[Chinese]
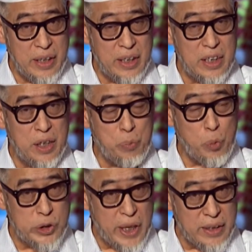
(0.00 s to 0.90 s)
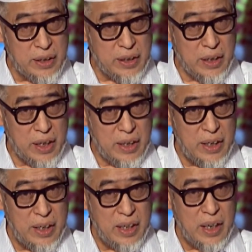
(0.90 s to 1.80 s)
也是母杀的敌人，
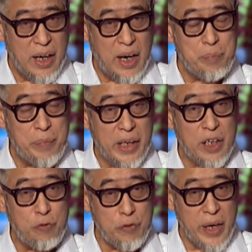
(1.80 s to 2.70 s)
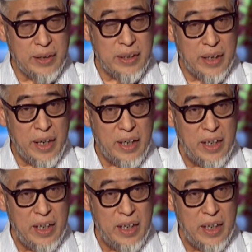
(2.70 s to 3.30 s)
啊，把他抚养起来。